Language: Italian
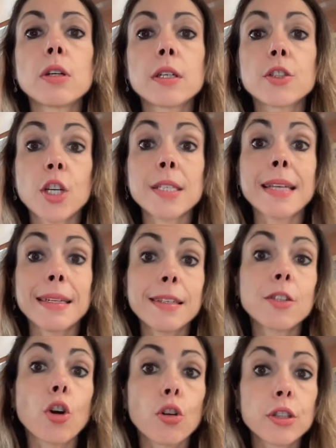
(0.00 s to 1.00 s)
eh, già
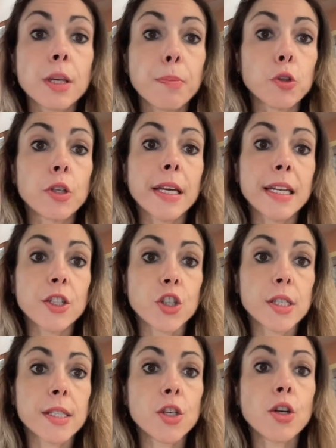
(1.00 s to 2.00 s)
stati tolti i poteri
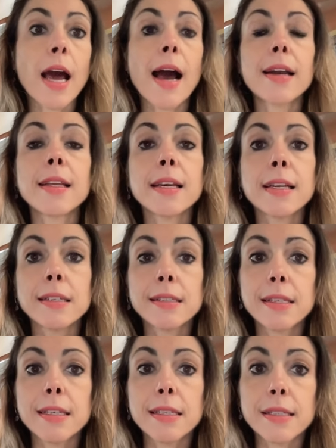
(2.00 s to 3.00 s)
gestionali in
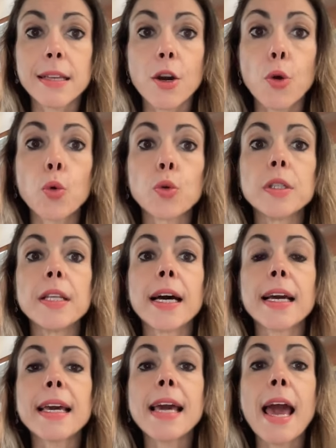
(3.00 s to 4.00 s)

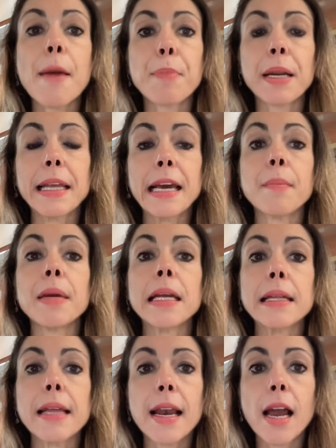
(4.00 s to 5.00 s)
Sisterhood, che è
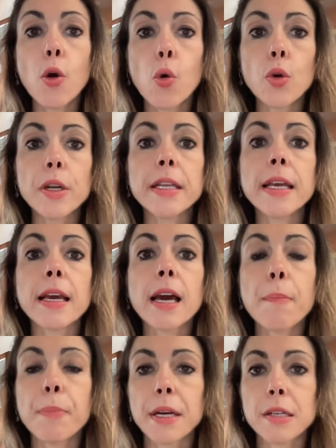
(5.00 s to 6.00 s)
praticamente la
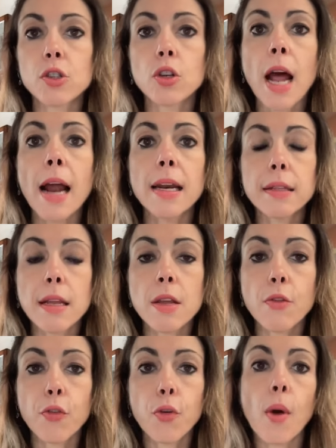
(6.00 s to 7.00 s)
holding personale
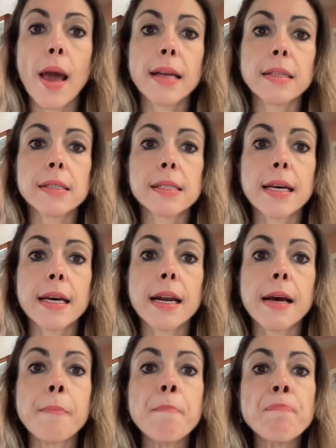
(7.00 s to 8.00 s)

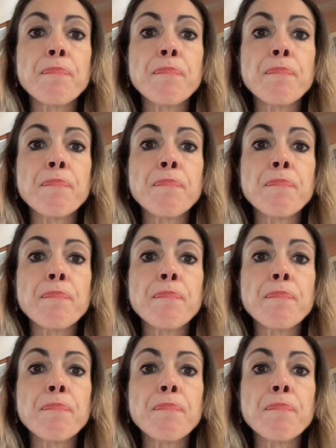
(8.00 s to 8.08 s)
dell'influencer,